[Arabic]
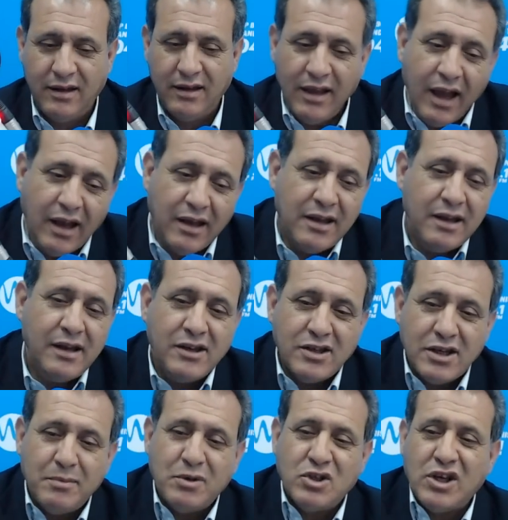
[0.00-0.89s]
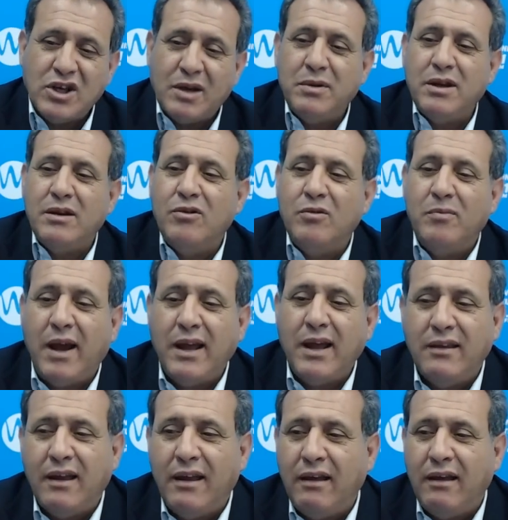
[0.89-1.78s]
يعني الجبهه الشعبيه اليوم
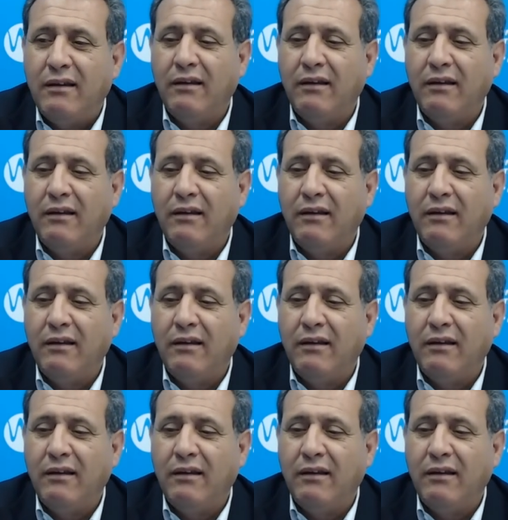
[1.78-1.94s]
عندها